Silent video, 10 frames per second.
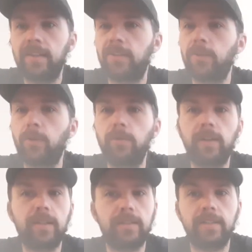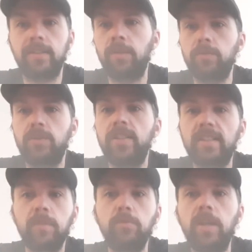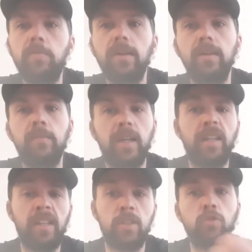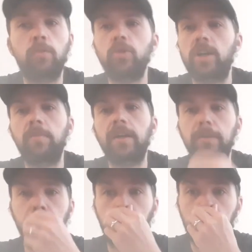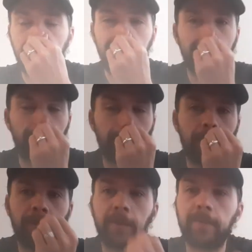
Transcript: En gros, voilà, c'est hop, je distribue les plats et, et je mange après, tu vois. Donc